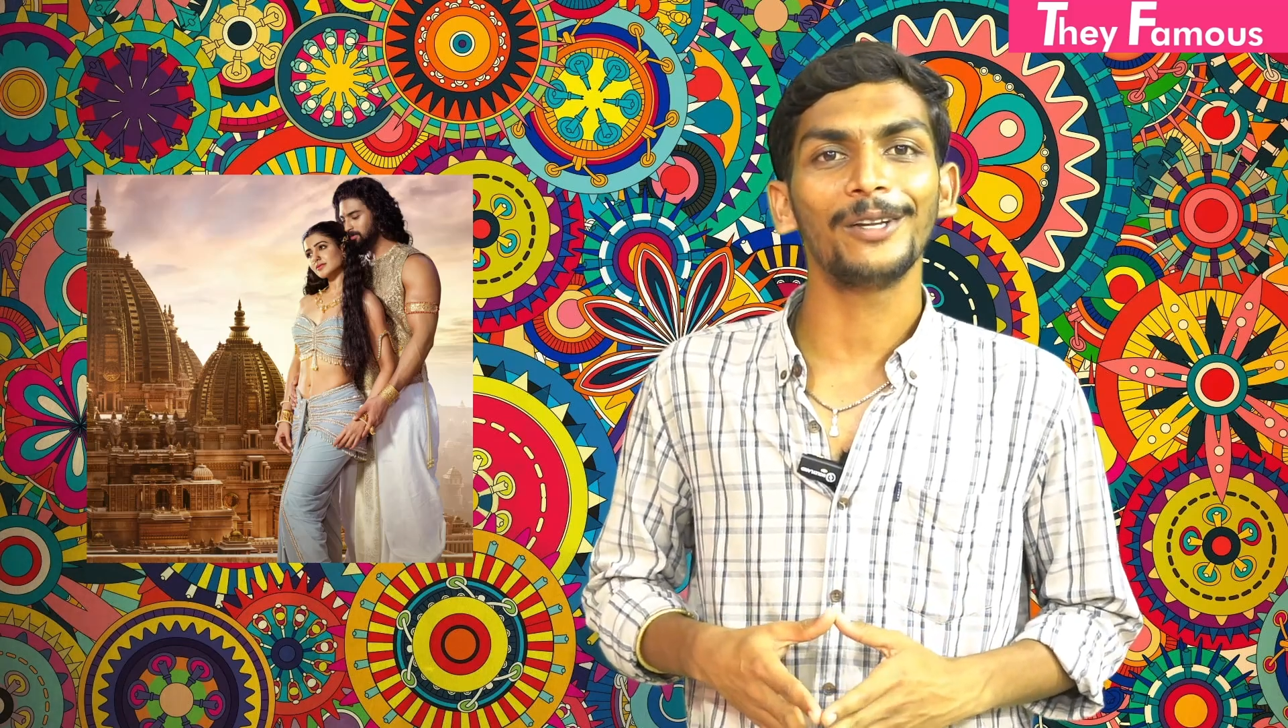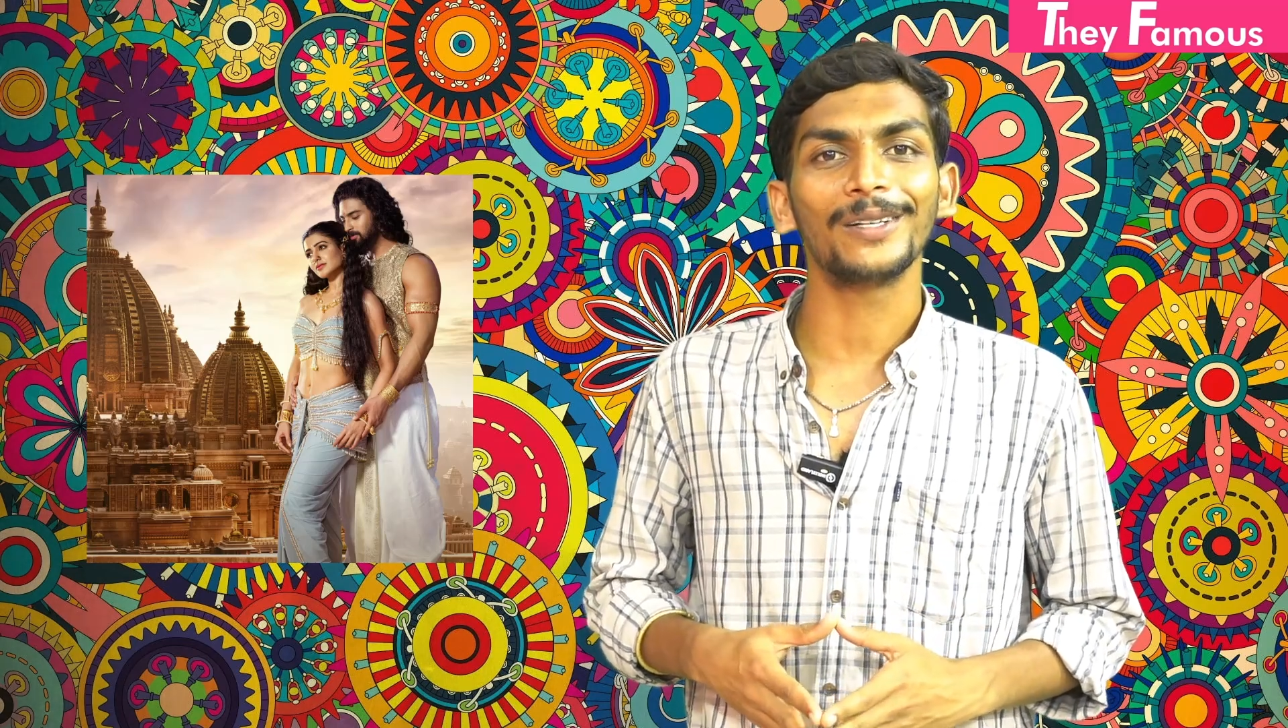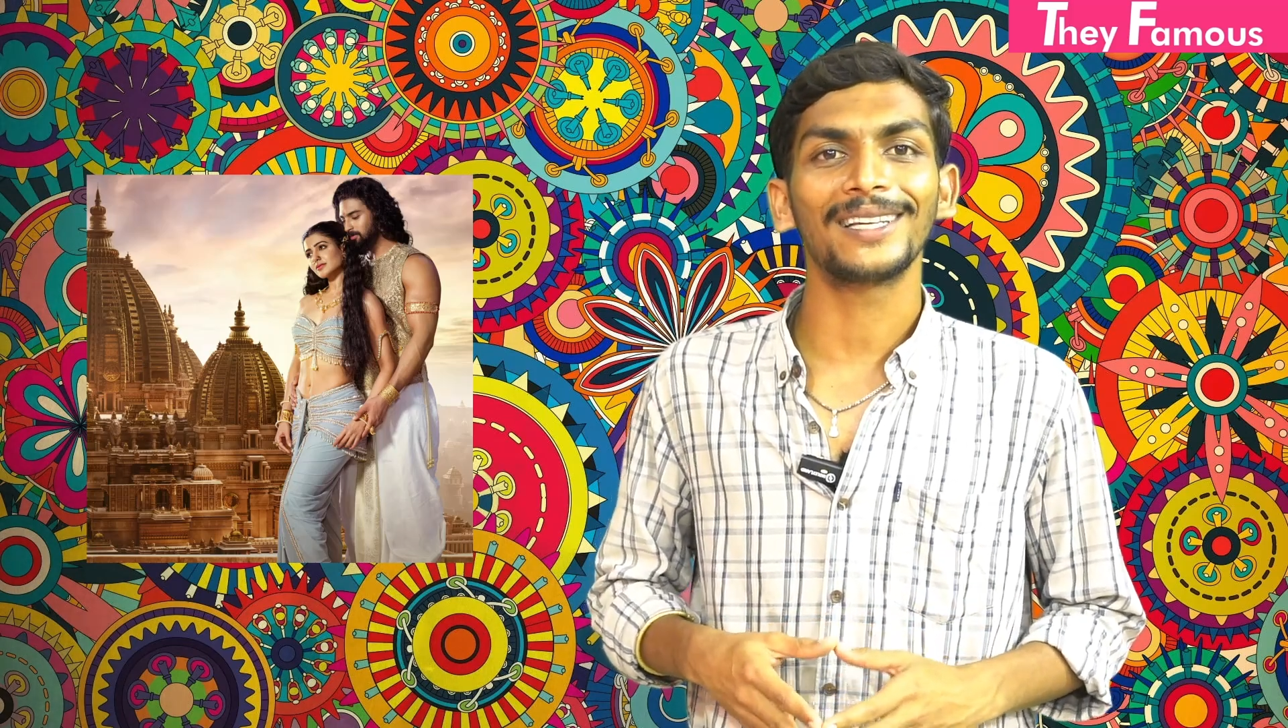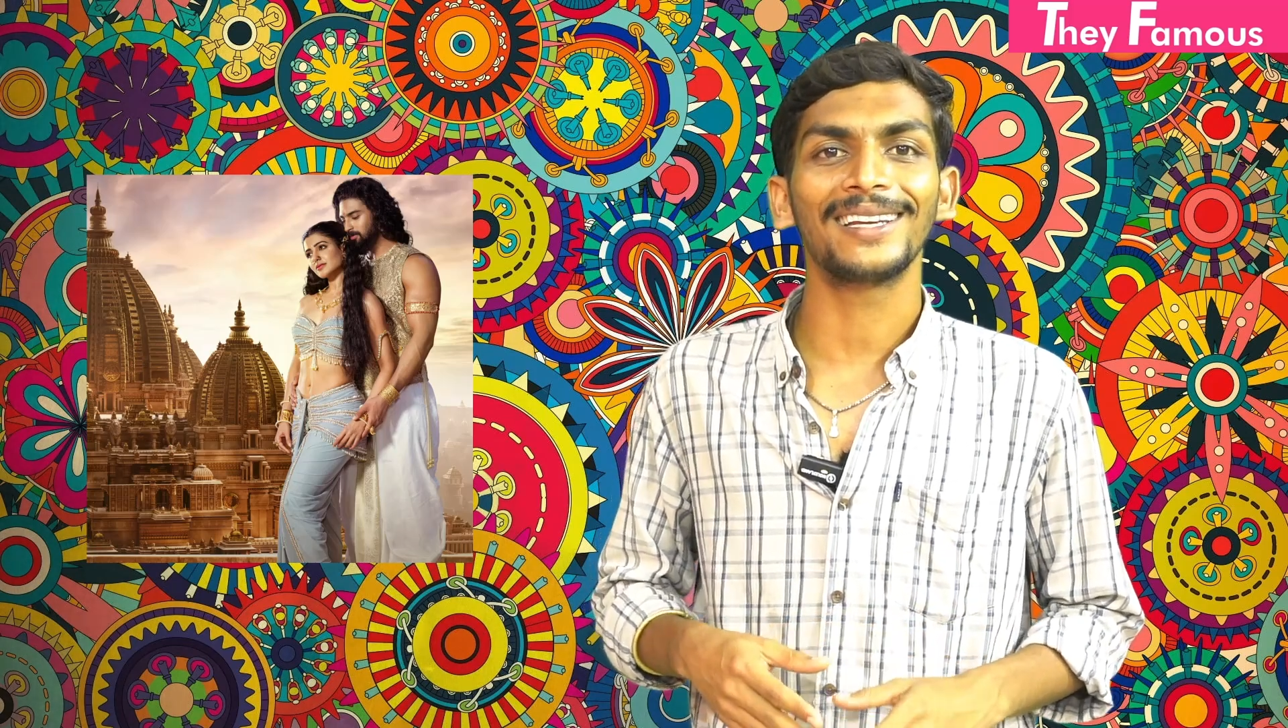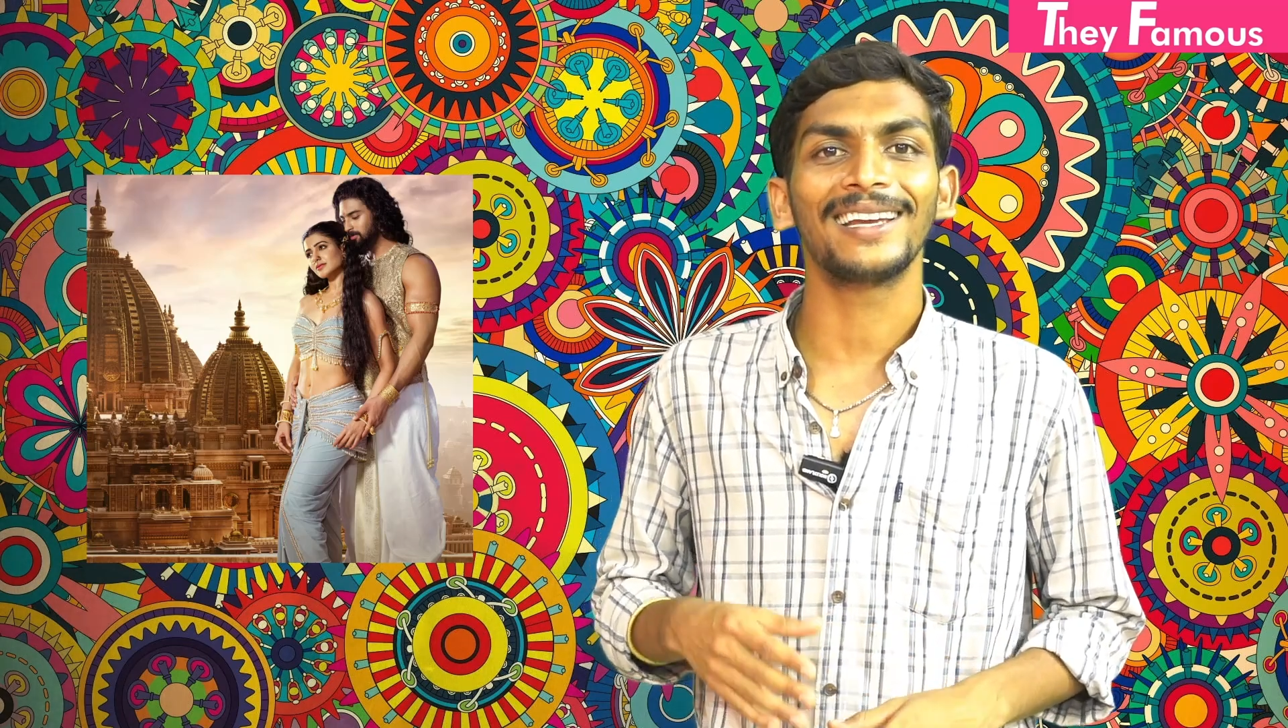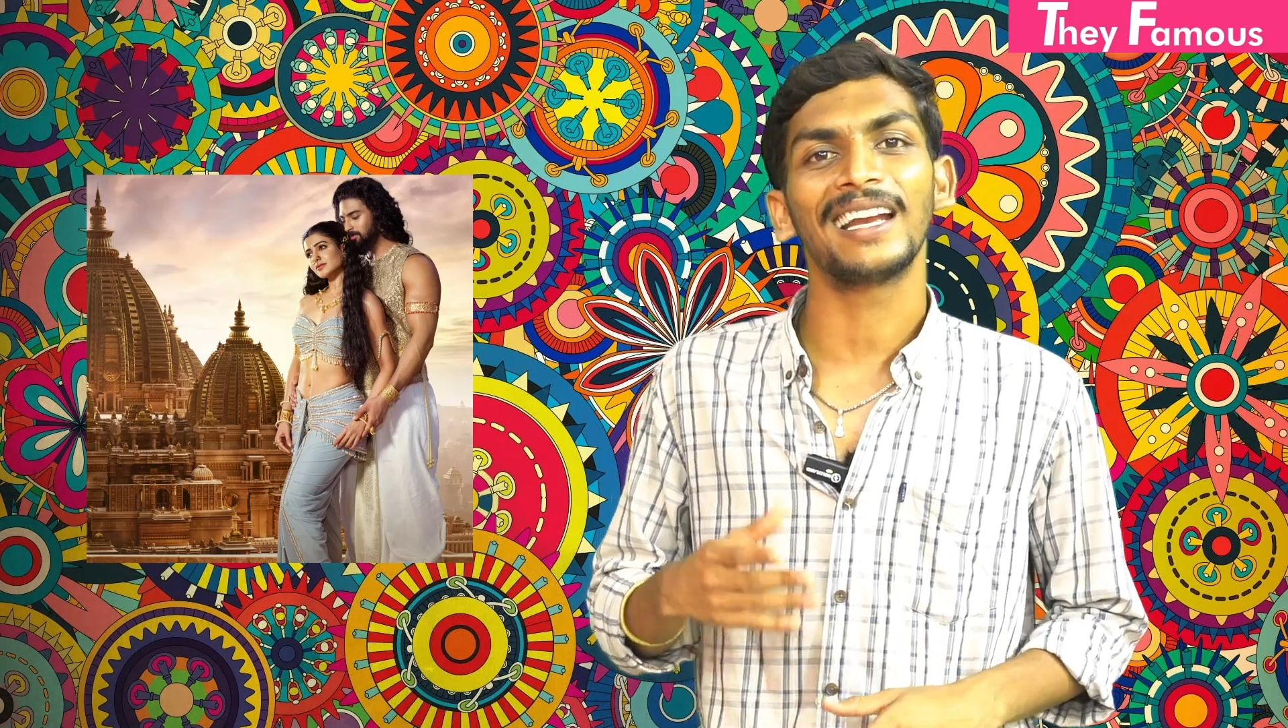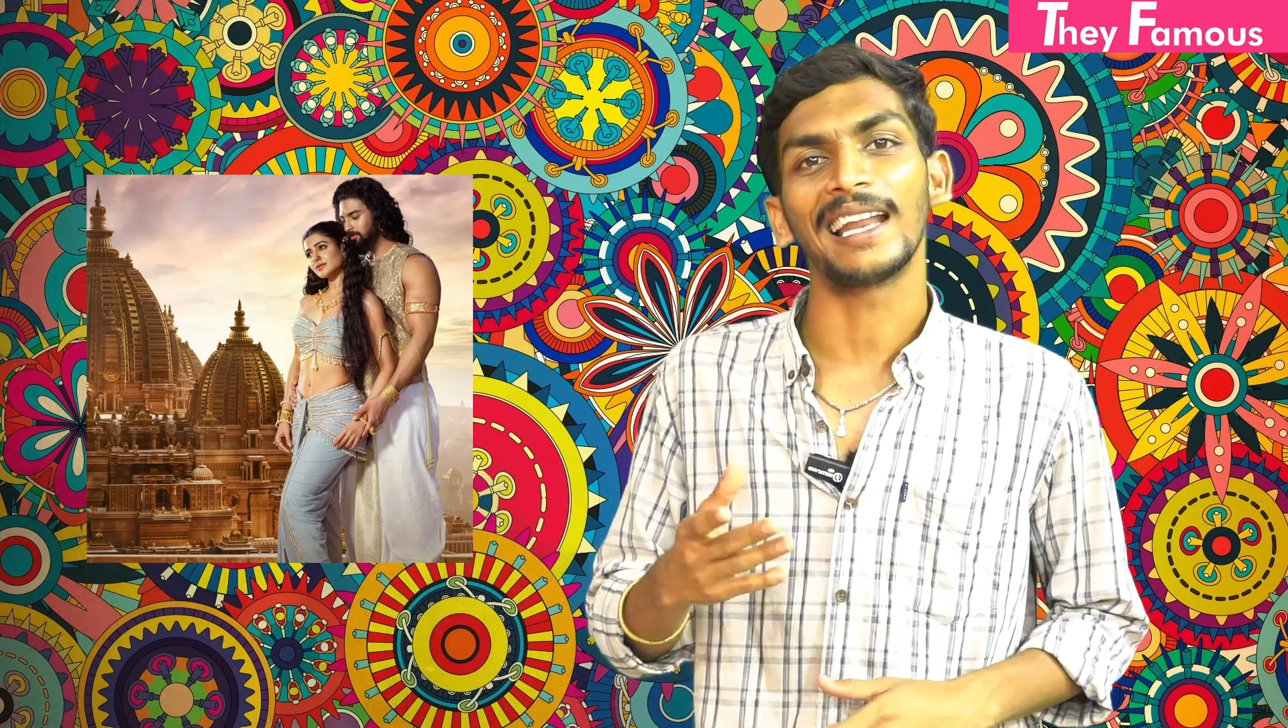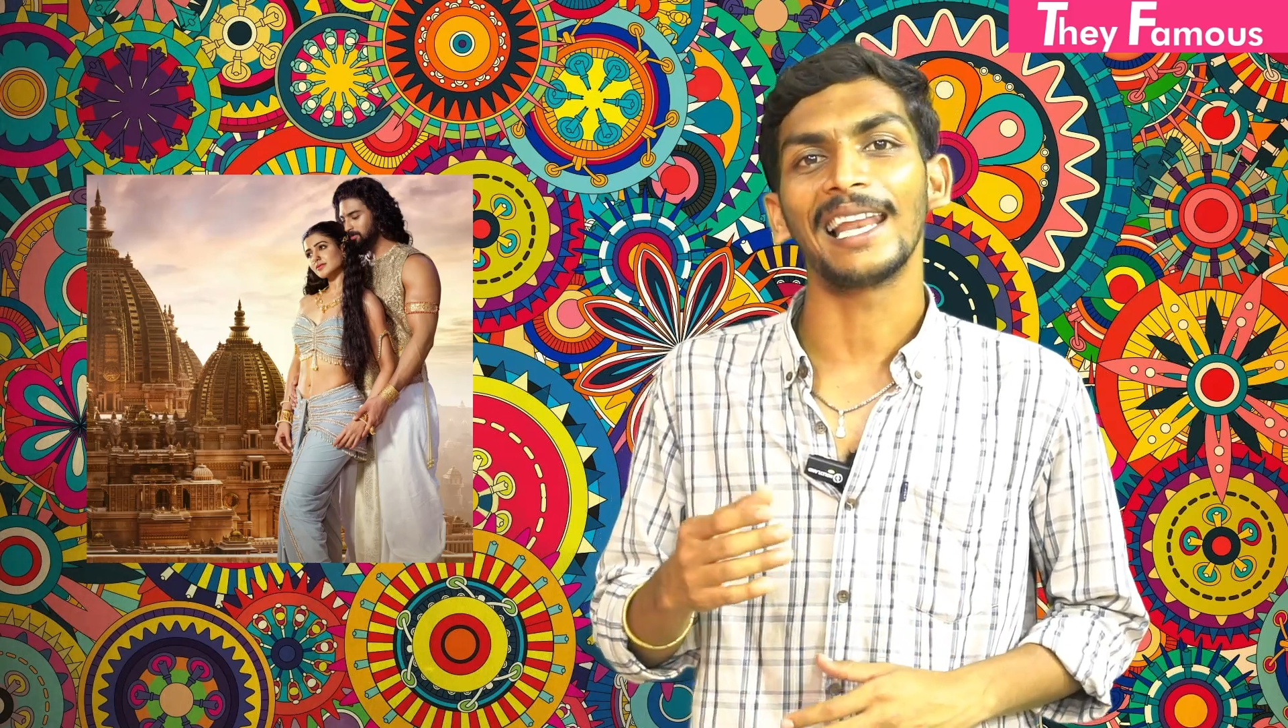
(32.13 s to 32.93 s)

பண்ணி வச்சிருக்கீங்க